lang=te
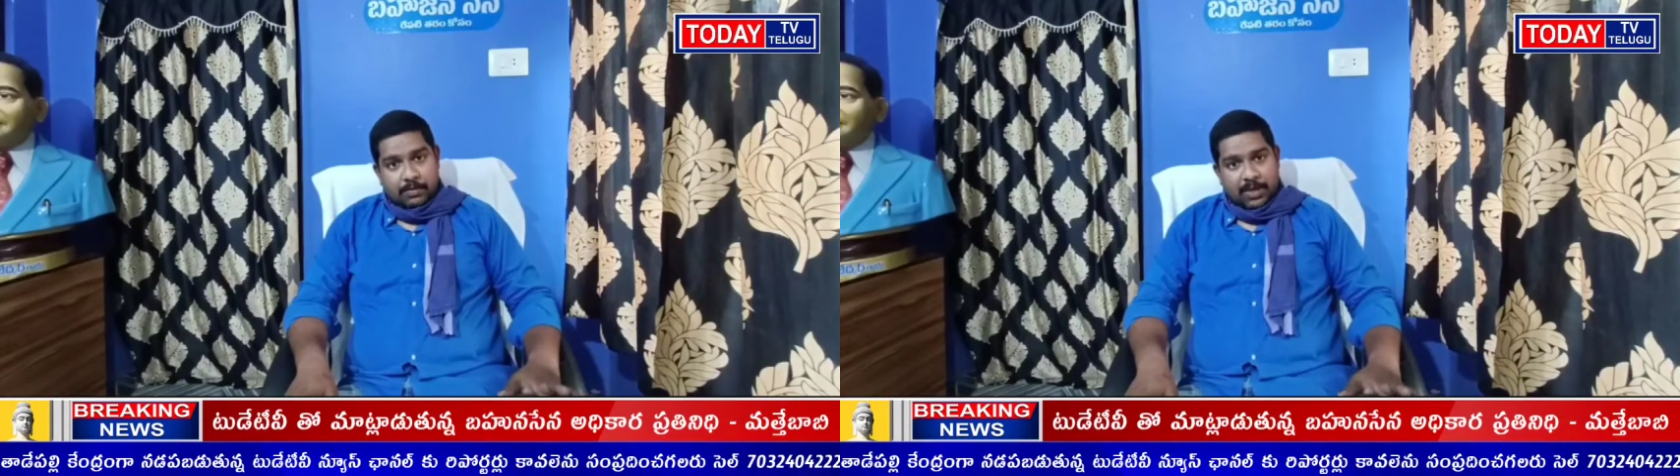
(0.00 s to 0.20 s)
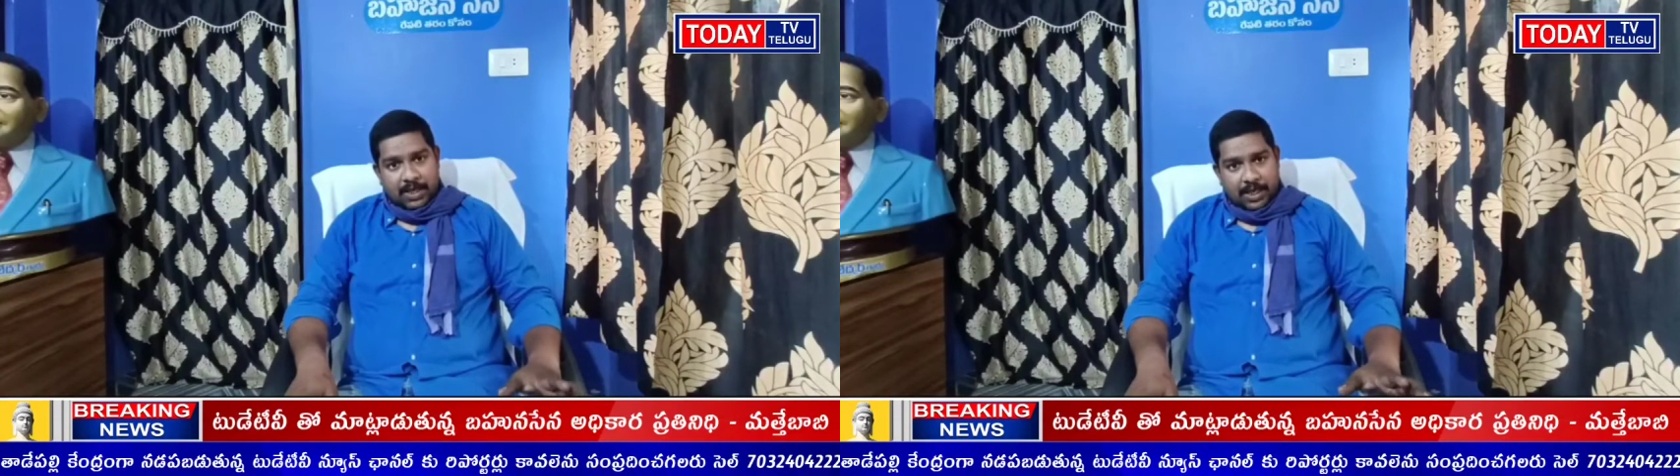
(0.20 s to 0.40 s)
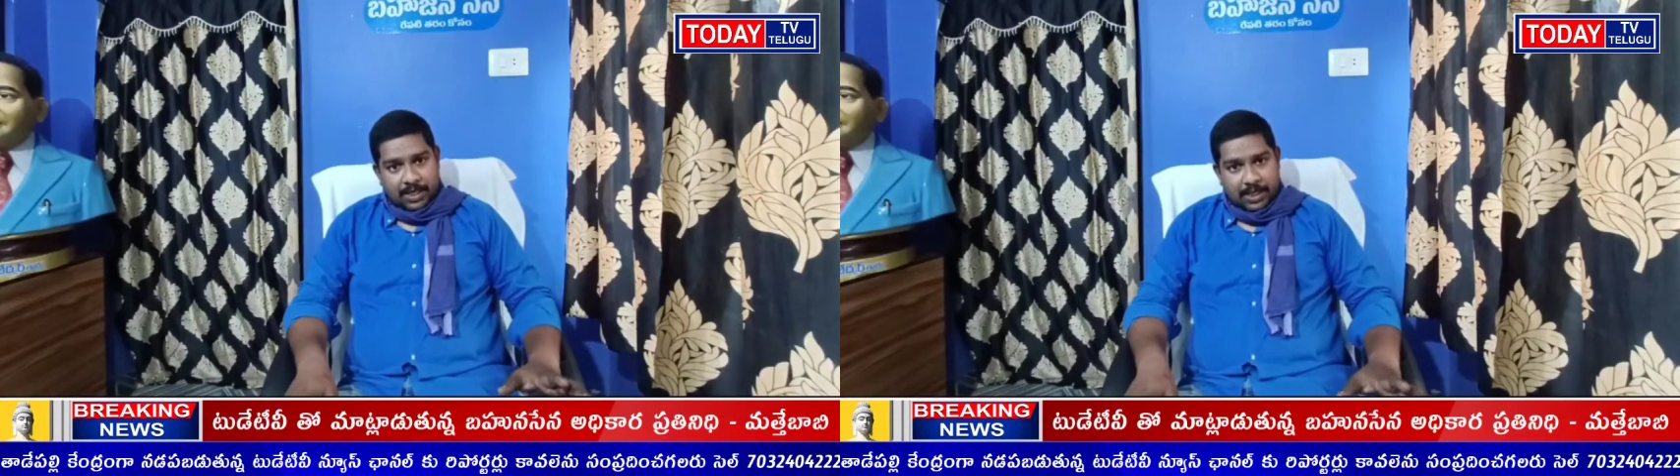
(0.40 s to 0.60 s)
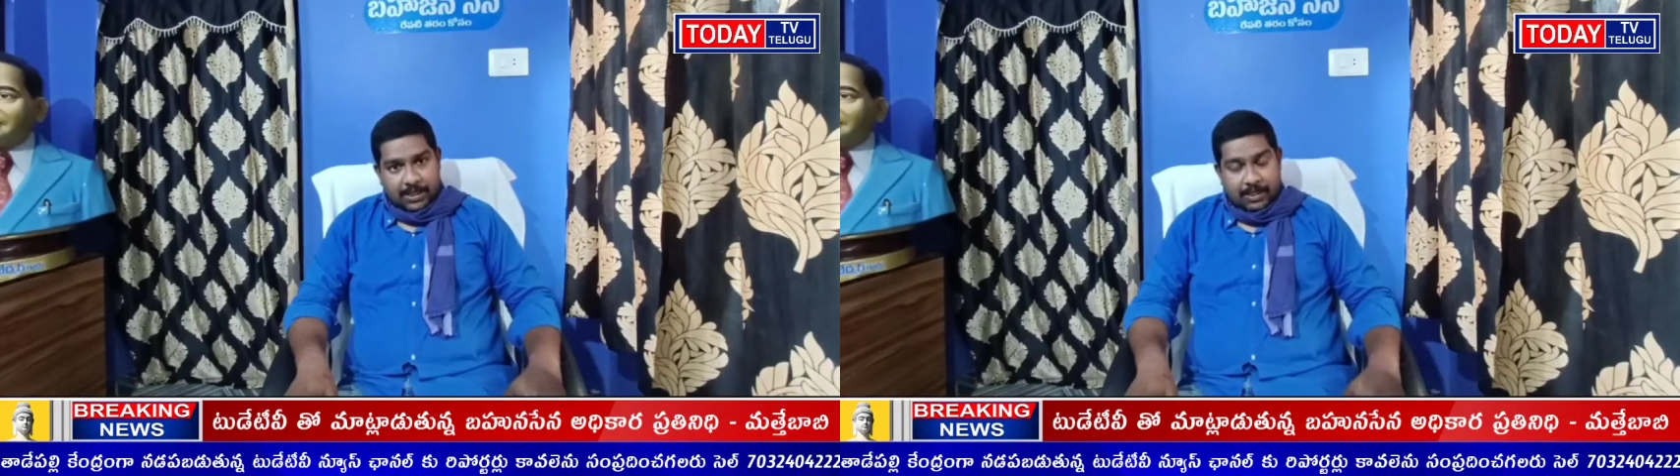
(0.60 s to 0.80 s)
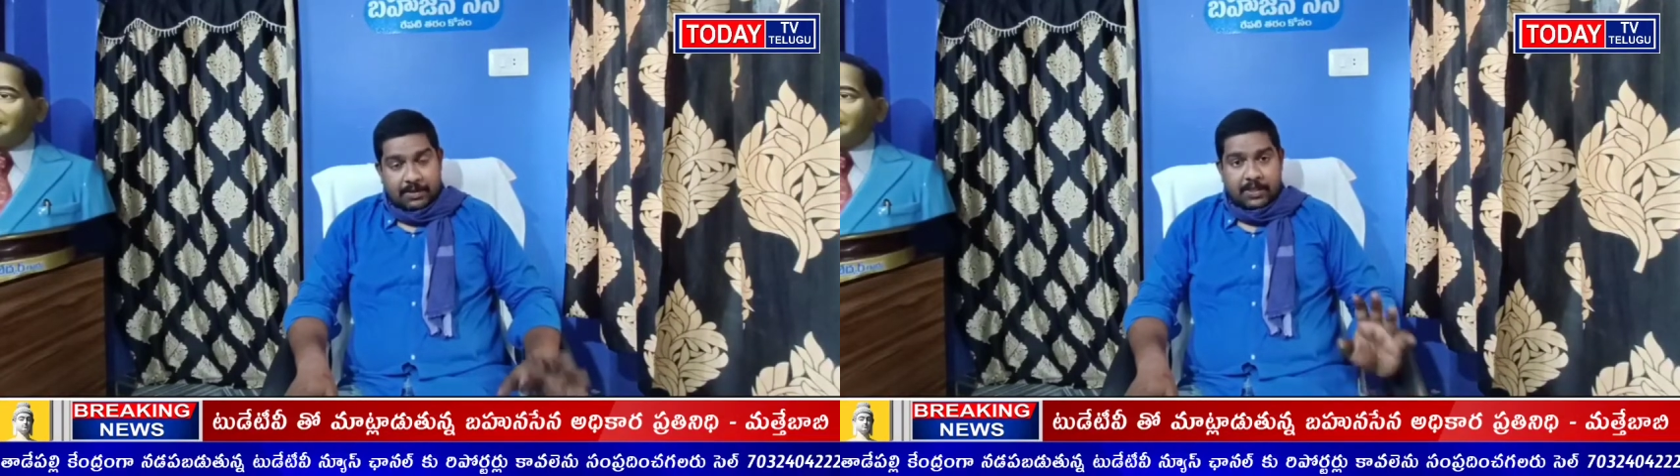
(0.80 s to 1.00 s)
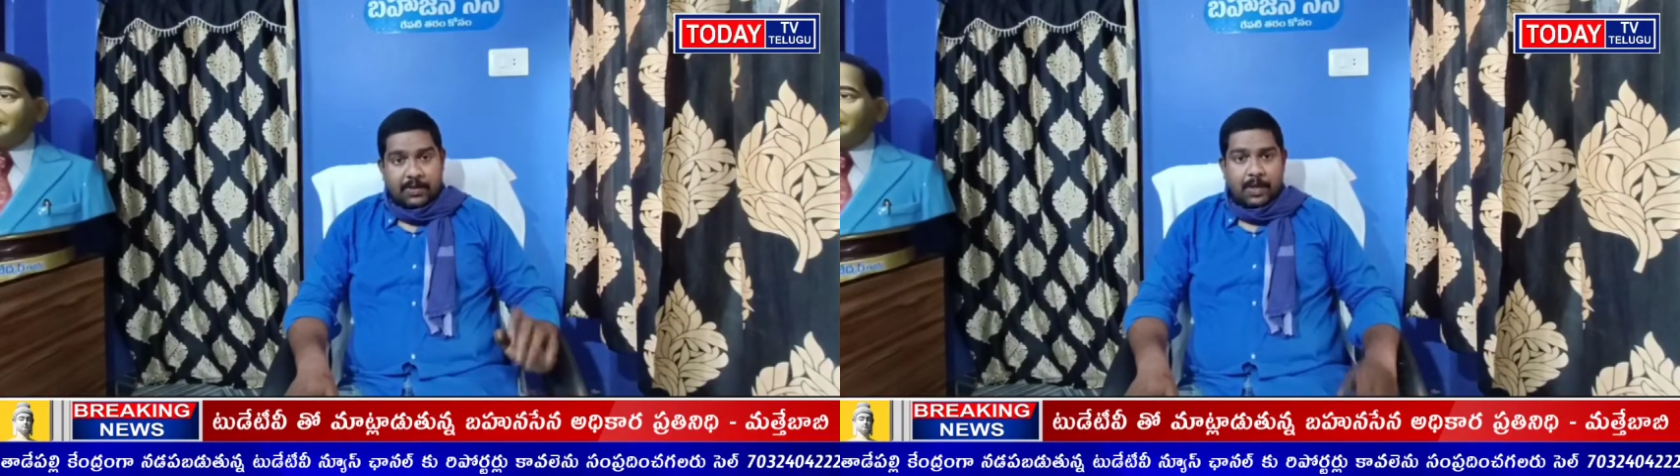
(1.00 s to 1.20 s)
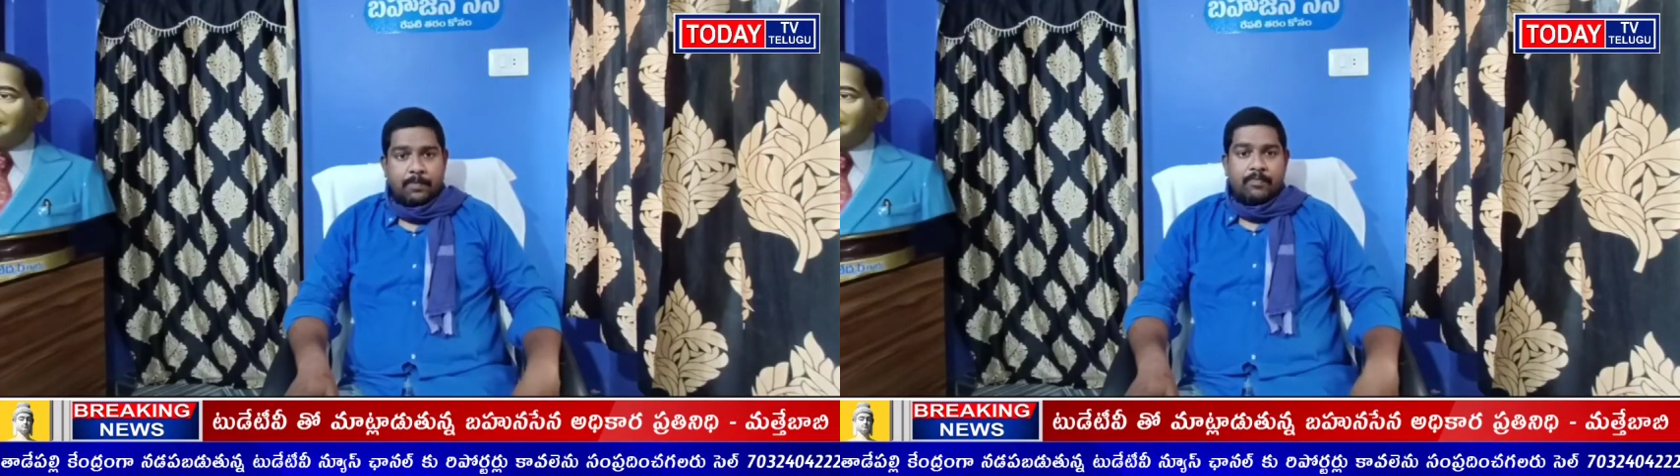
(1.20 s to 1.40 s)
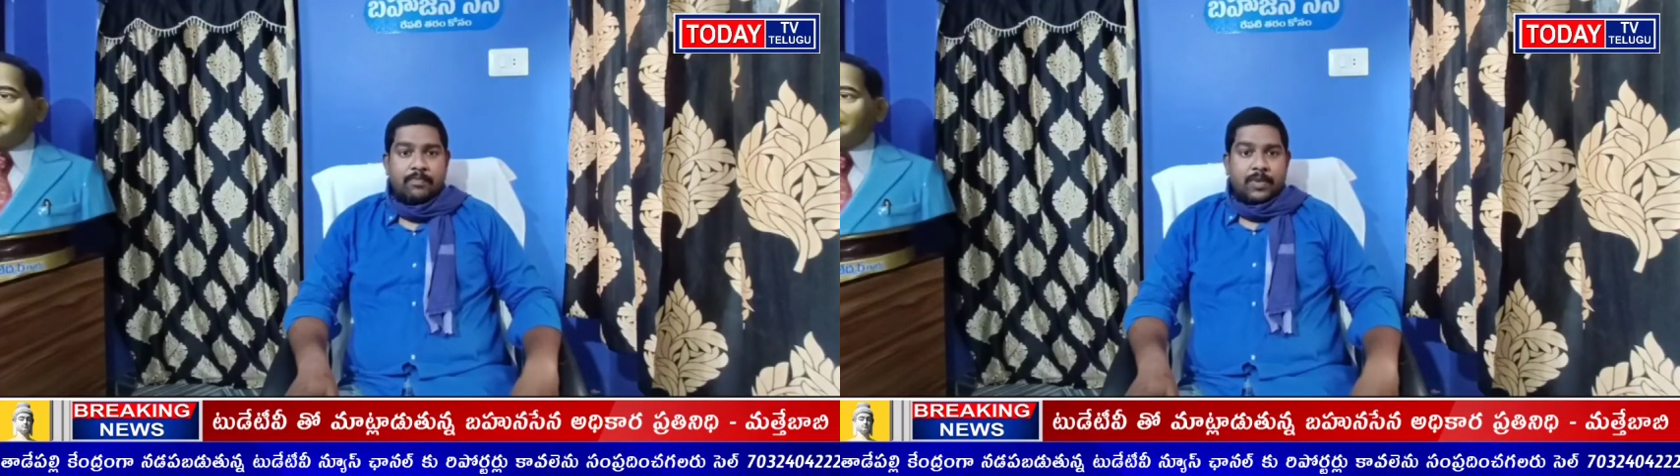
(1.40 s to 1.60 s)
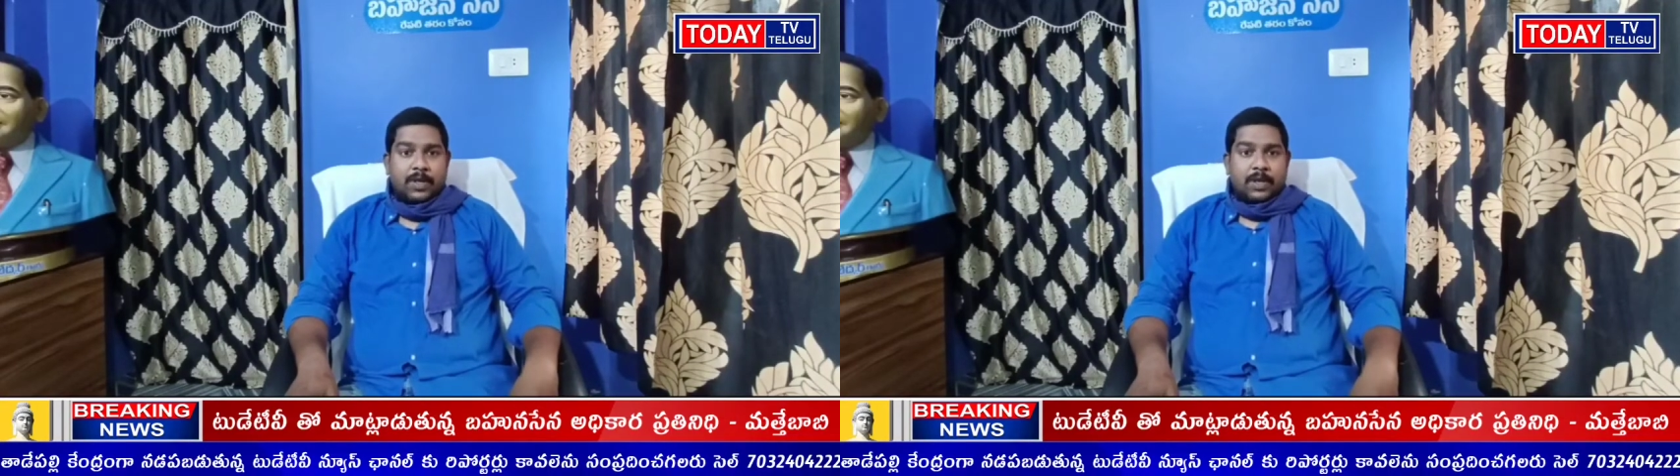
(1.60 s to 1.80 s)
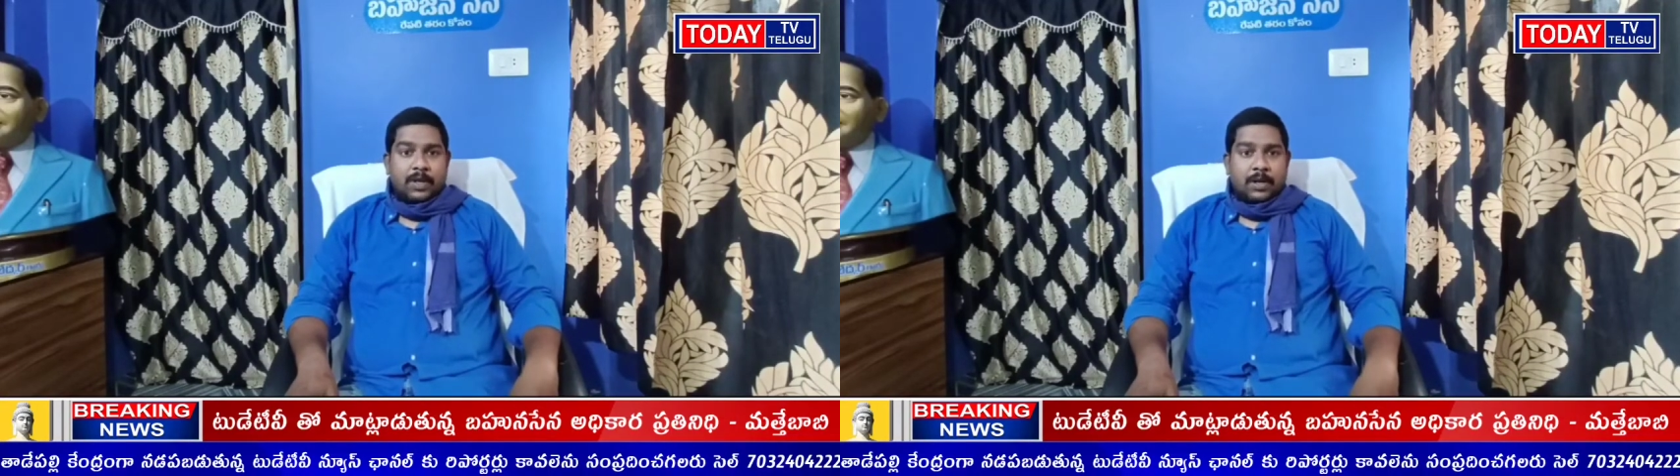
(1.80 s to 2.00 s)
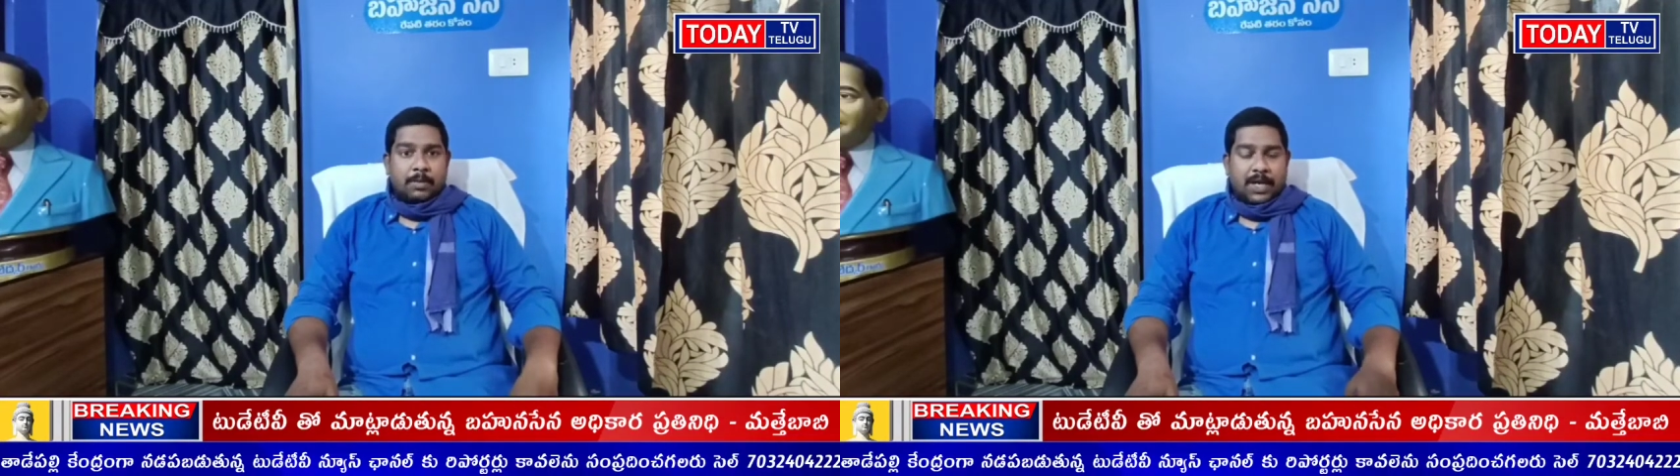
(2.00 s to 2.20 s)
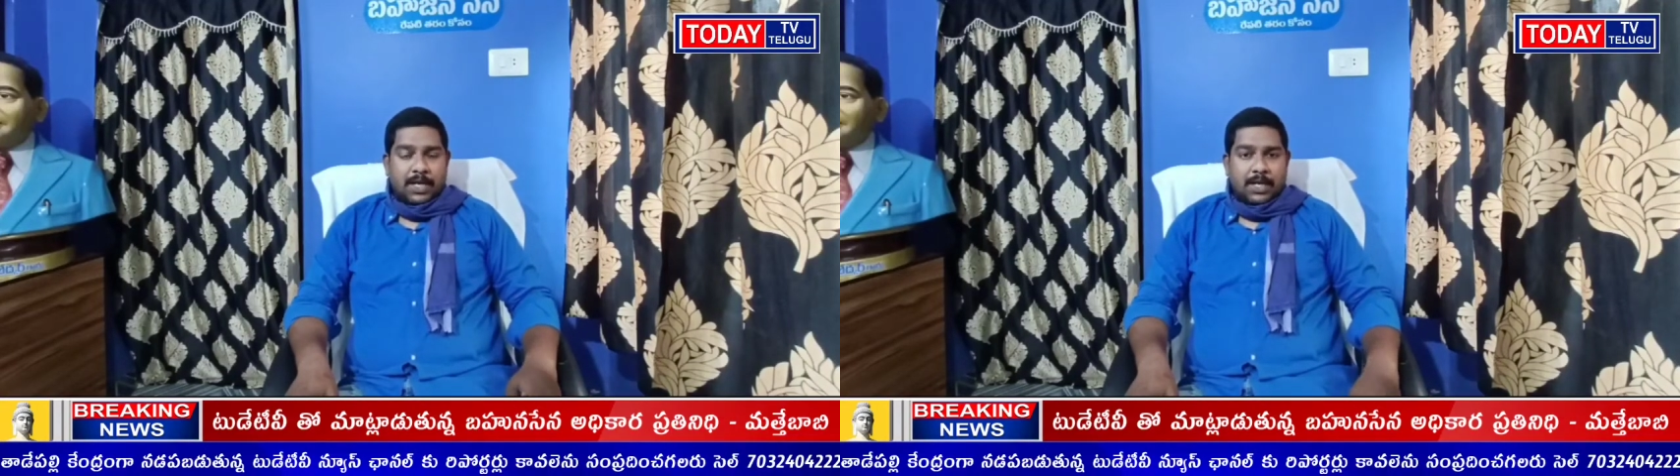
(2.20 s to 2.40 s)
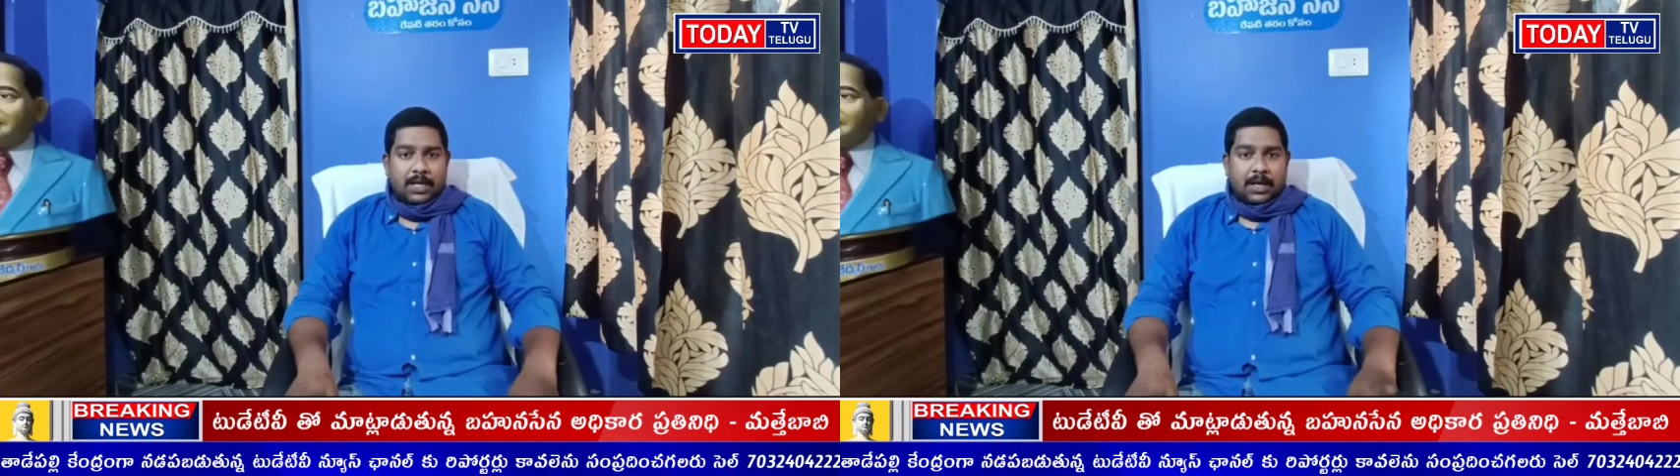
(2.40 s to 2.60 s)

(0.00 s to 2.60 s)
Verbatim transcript: మీ అందరికీ తెలిసిన విషయమే మరి